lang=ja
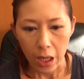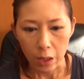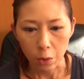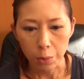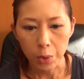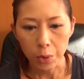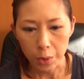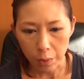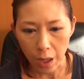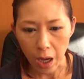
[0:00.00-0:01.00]
えっ、ー、と、
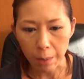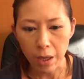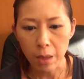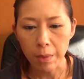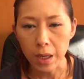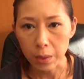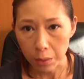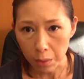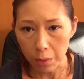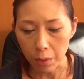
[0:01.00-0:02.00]
ブログはアメーバ
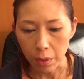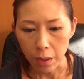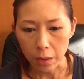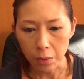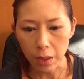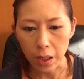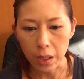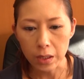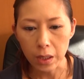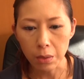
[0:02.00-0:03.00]
とあとは
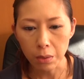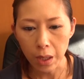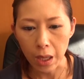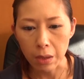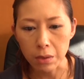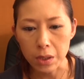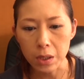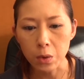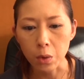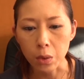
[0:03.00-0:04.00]
会社用で
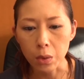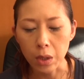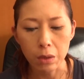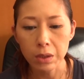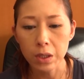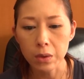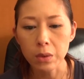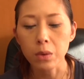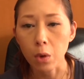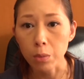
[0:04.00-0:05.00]
FC の
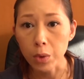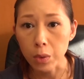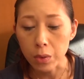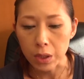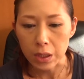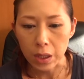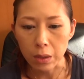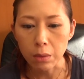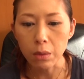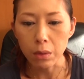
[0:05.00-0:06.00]
FC2 のブログにして
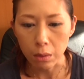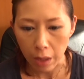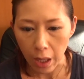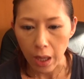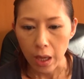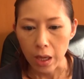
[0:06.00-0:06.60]
いくことで